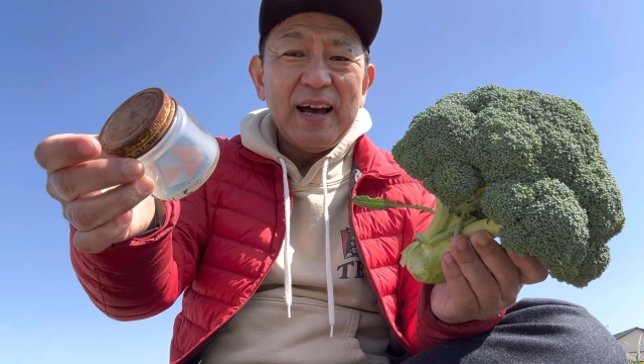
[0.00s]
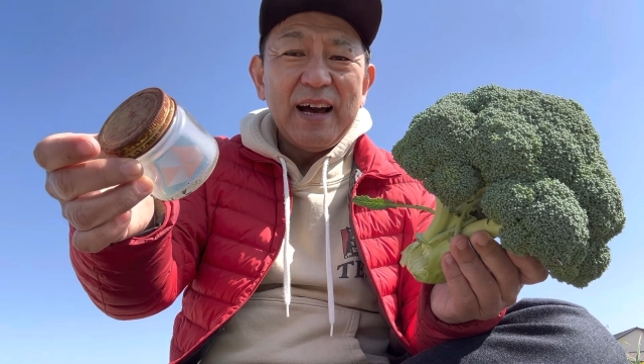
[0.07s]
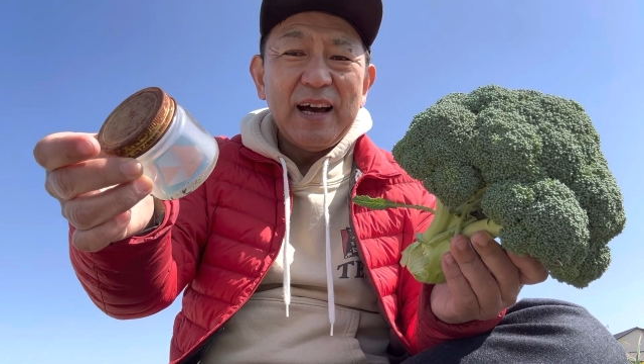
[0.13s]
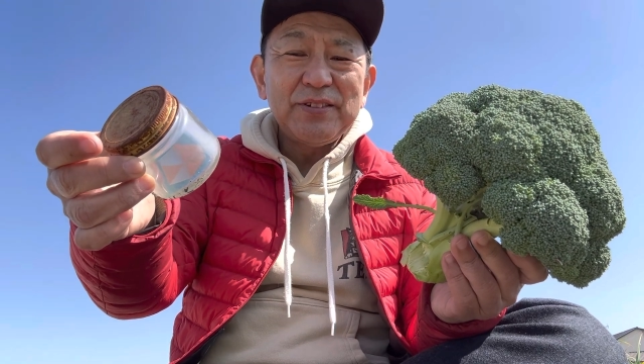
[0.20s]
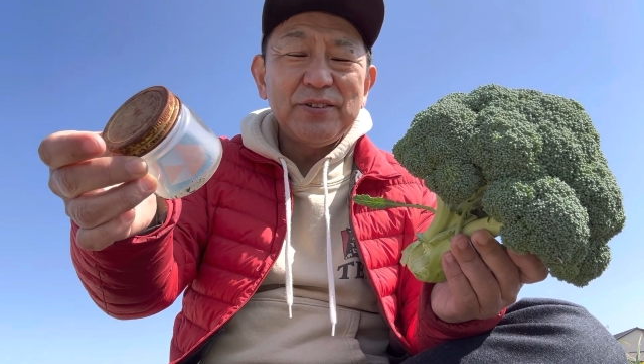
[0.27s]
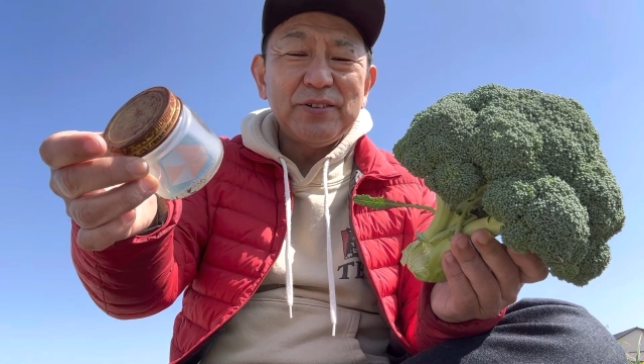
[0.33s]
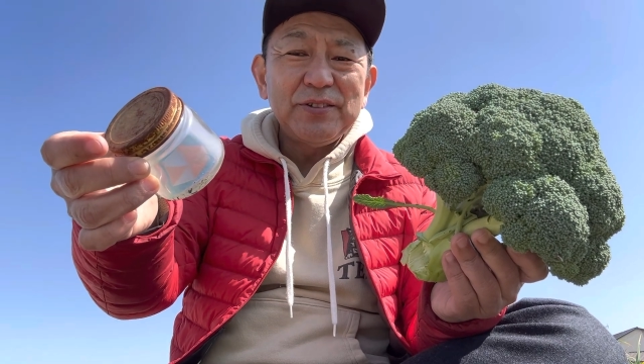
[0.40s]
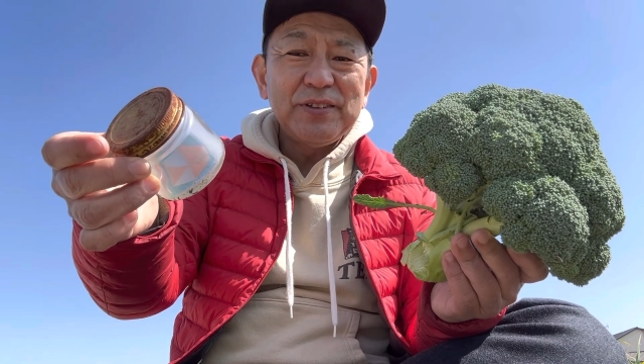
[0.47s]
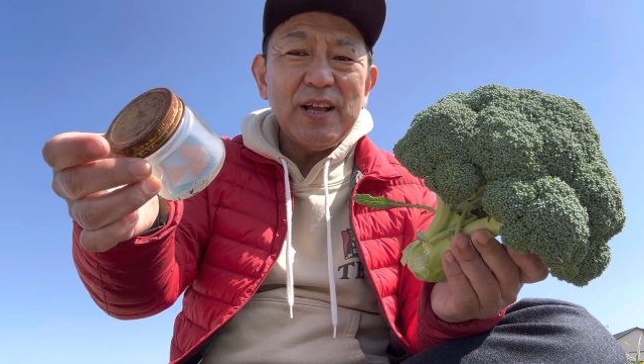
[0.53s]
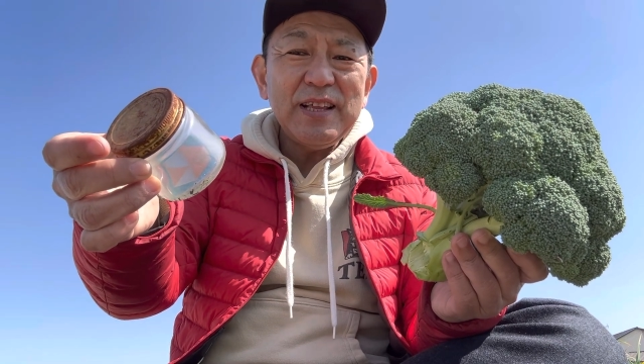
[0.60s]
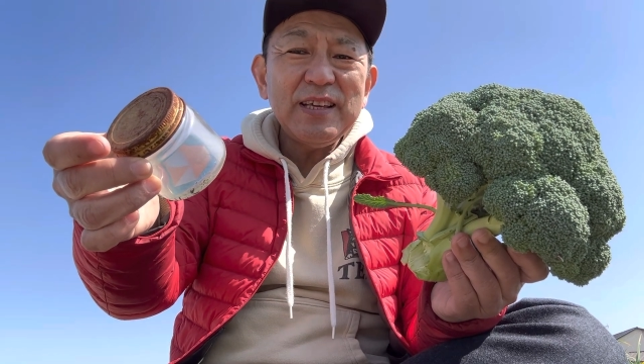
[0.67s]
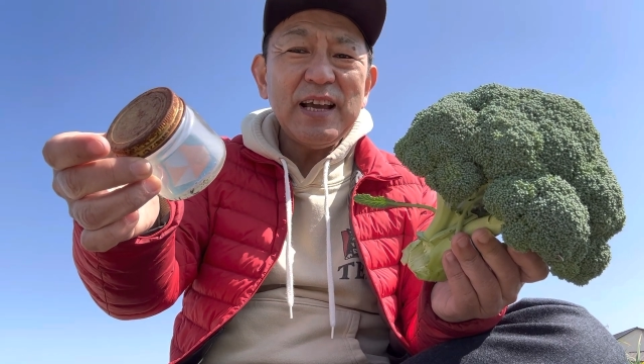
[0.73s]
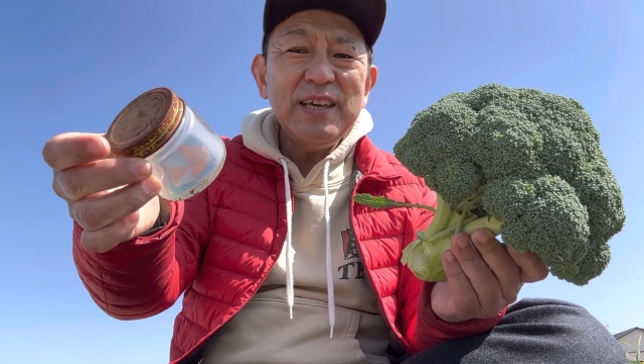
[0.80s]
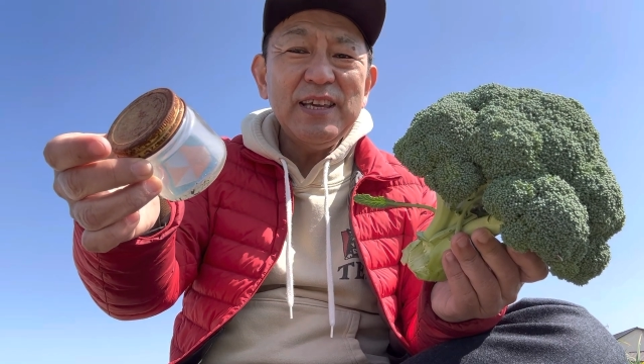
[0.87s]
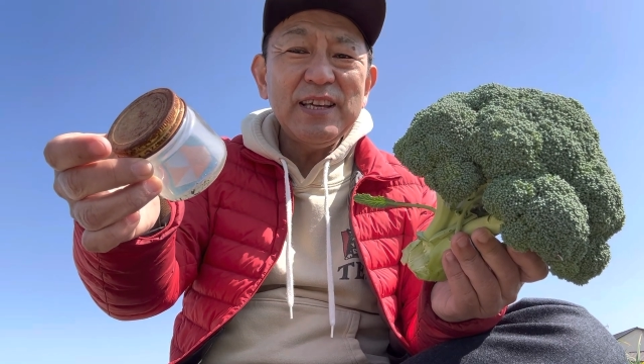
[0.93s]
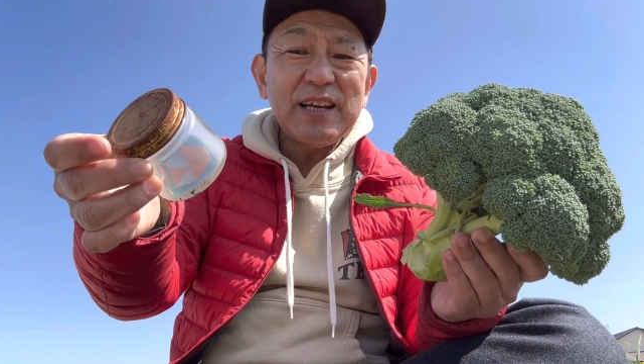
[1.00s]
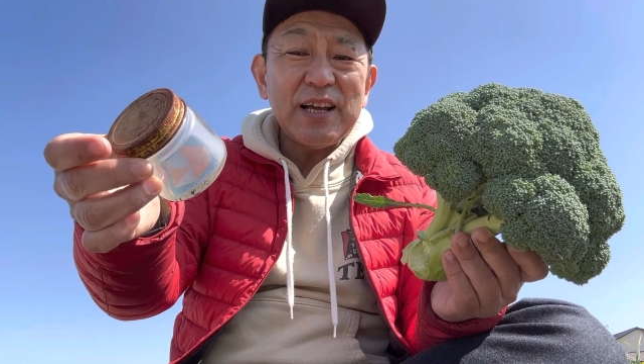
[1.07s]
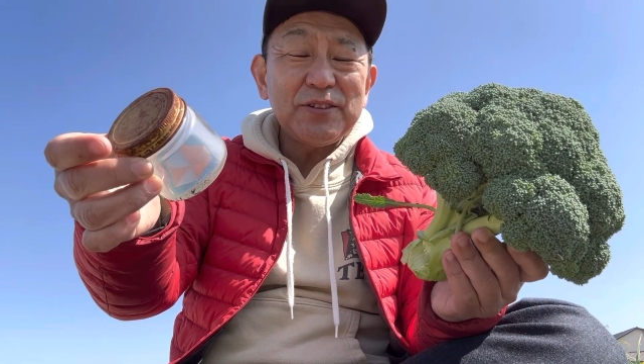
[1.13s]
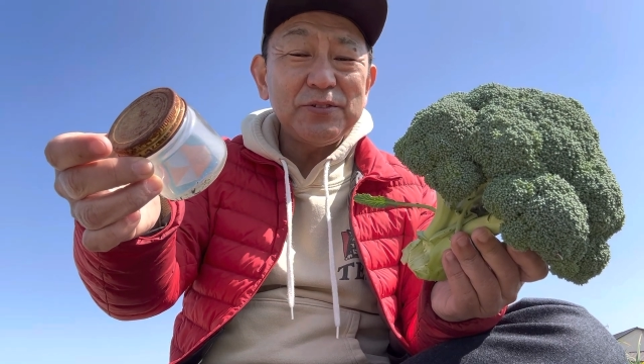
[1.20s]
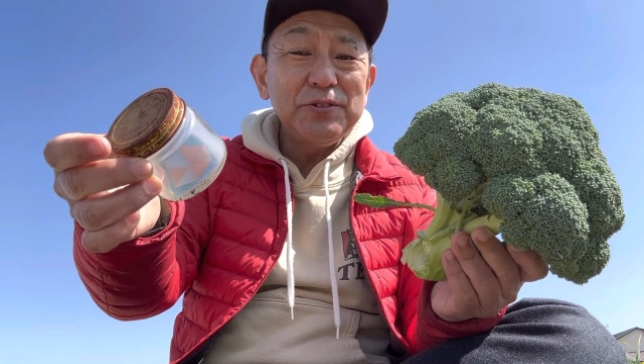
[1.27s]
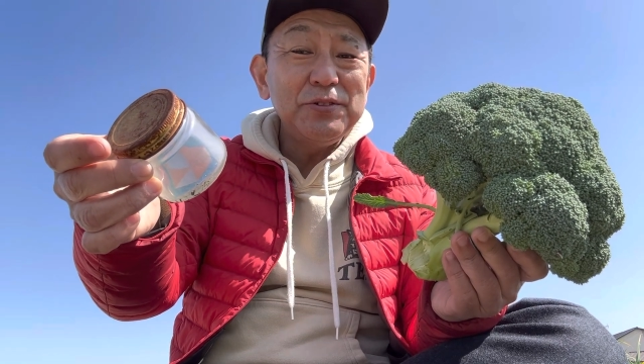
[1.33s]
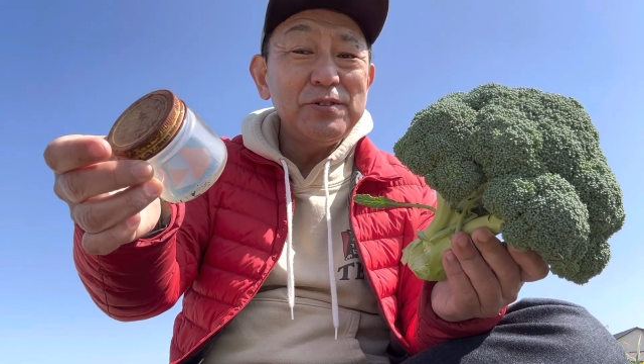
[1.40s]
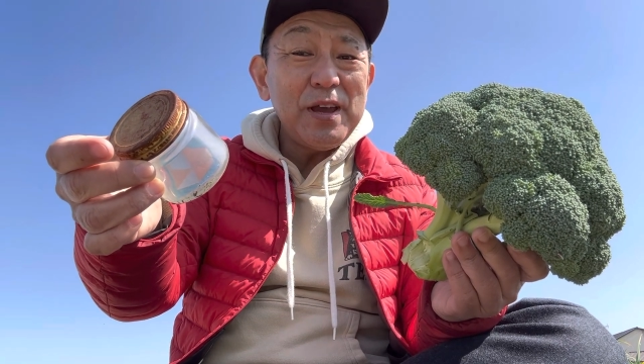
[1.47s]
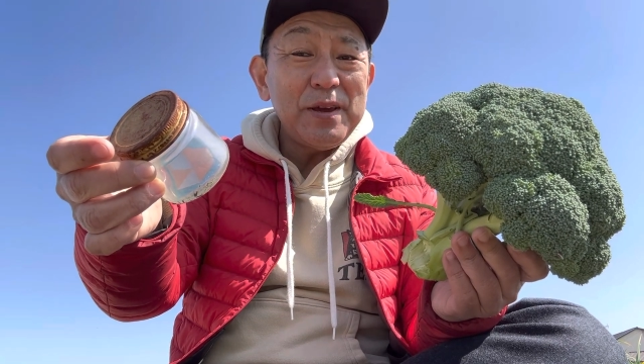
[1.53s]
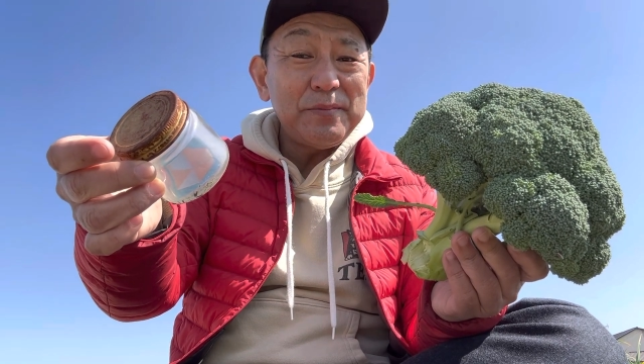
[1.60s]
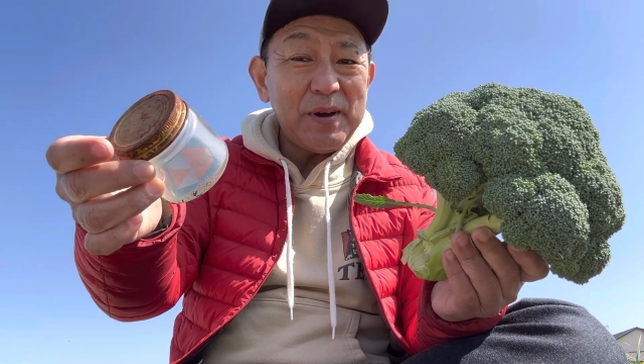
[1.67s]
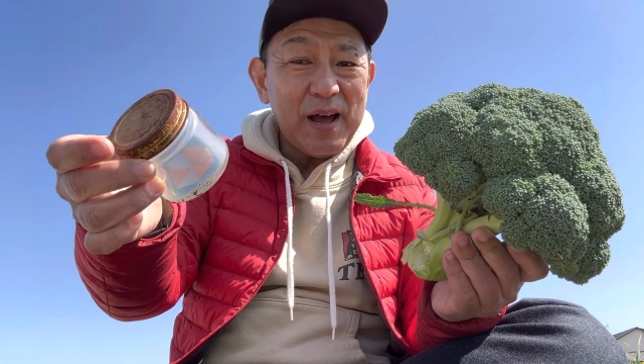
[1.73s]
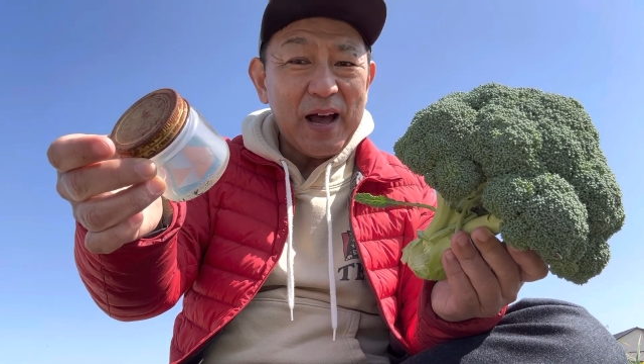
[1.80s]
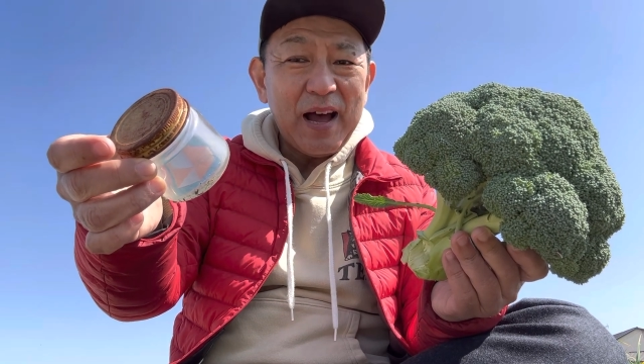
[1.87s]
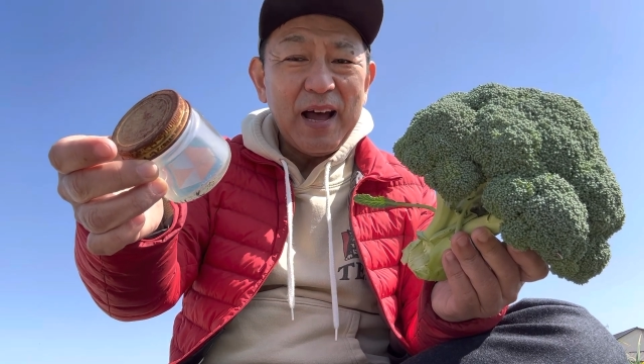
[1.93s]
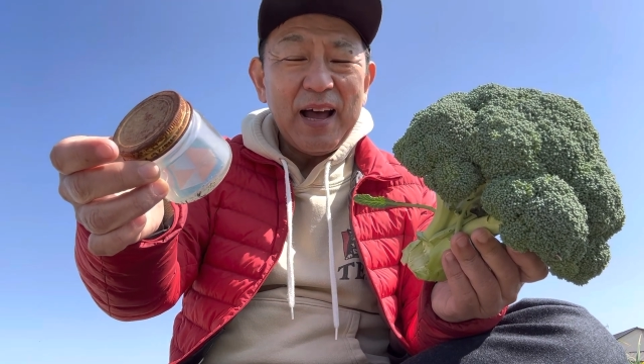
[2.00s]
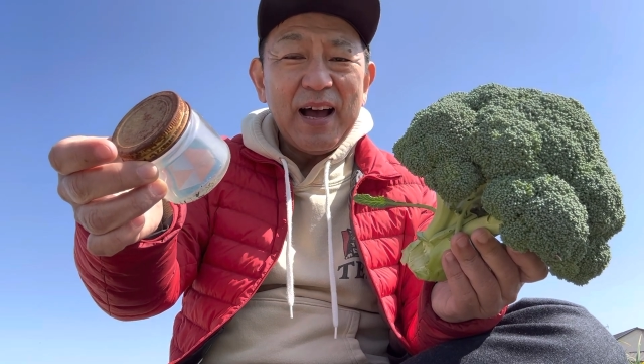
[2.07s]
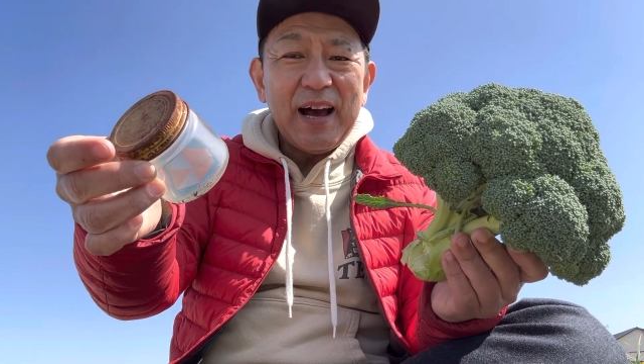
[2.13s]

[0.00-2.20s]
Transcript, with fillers: あの、何がいいかと言えば、